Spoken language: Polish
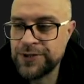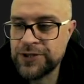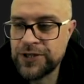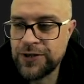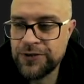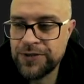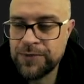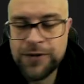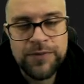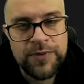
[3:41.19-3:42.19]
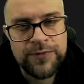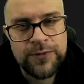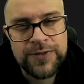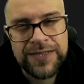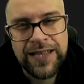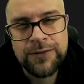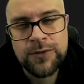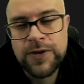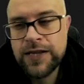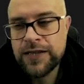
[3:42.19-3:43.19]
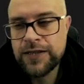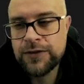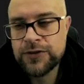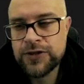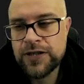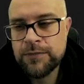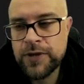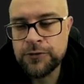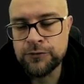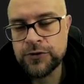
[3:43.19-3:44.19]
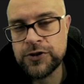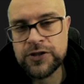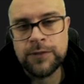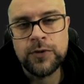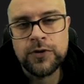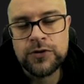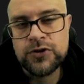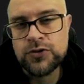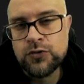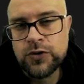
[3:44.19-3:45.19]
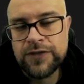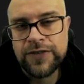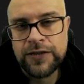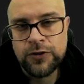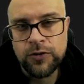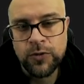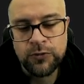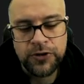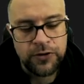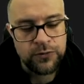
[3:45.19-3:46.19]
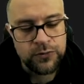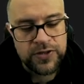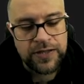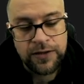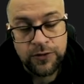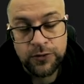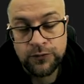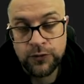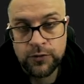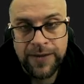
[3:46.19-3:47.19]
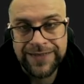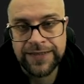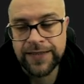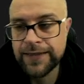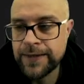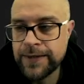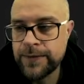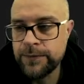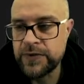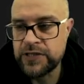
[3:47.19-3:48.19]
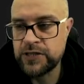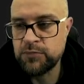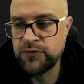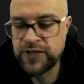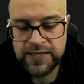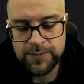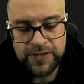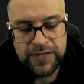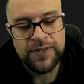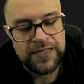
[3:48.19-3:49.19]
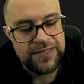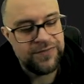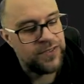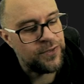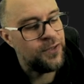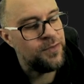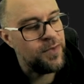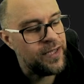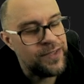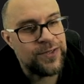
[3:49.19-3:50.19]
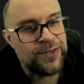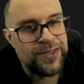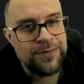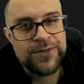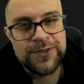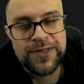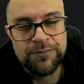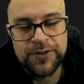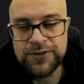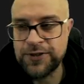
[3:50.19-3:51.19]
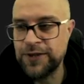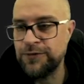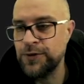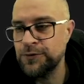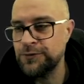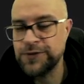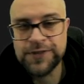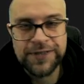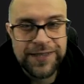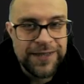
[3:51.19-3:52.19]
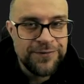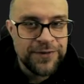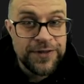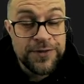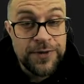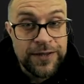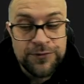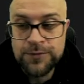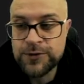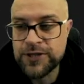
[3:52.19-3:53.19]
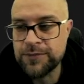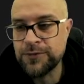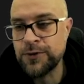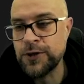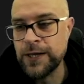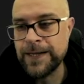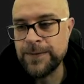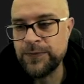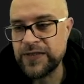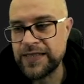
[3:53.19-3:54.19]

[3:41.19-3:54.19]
że one miały pewną stałą ilość elementów, gdzieś tam z góry wiadomą, taką ustaloną formatkę, że powiedzmy imię, nazwisko, e-mail, coś tam, coś tam, pięć telefonów. Nie? I wtedy łatwo można było y,